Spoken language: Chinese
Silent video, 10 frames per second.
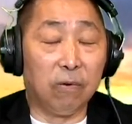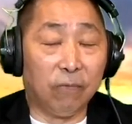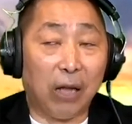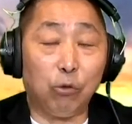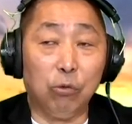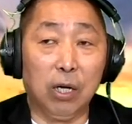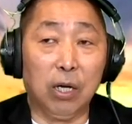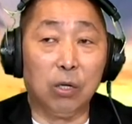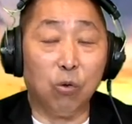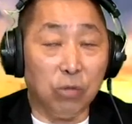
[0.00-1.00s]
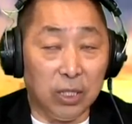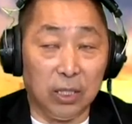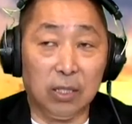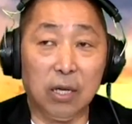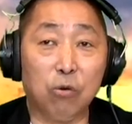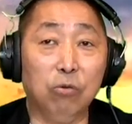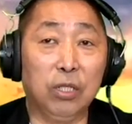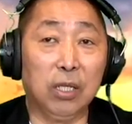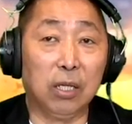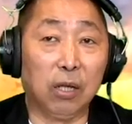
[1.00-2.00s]
发动了攻击。这攻
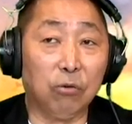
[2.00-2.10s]
击呢